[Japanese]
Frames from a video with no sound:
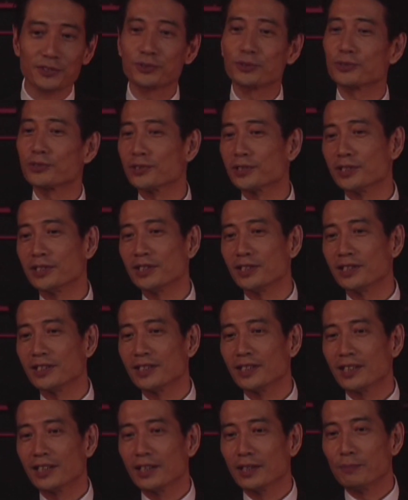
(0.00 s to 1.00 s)
その時に「
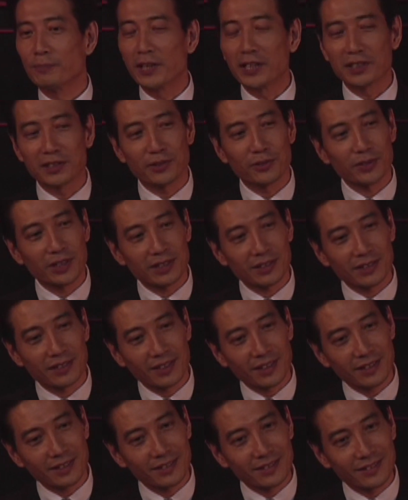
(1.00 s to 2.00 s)
勉強になった
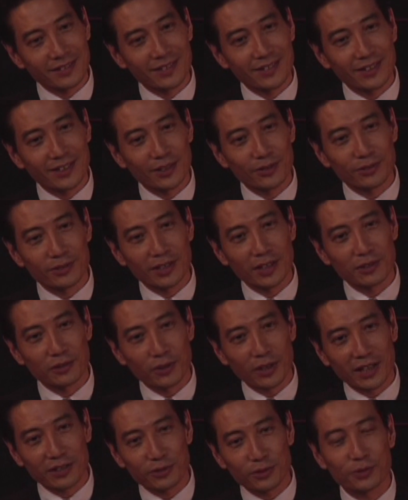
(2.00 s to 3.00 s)
な」って言った
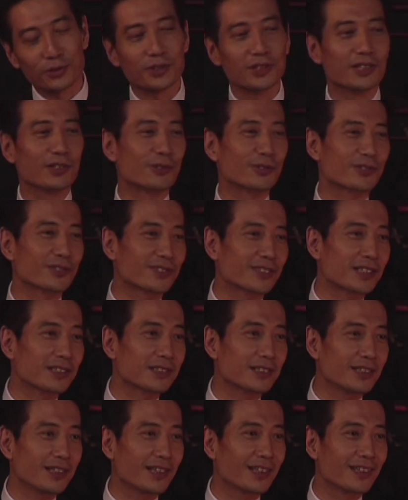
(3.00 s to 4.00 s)
後、あといいこと言ったん
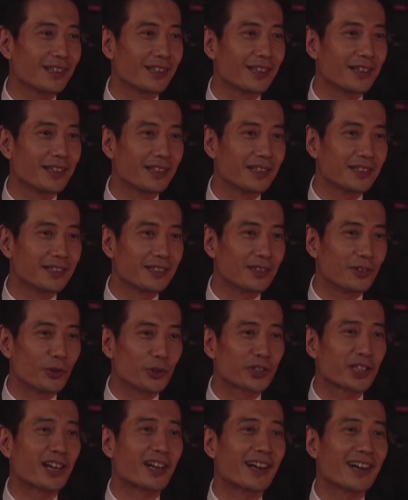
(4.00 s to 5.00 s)
だよね、お
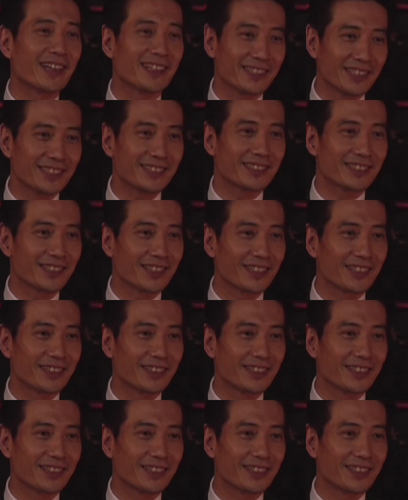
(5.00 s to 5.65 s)
互いにって。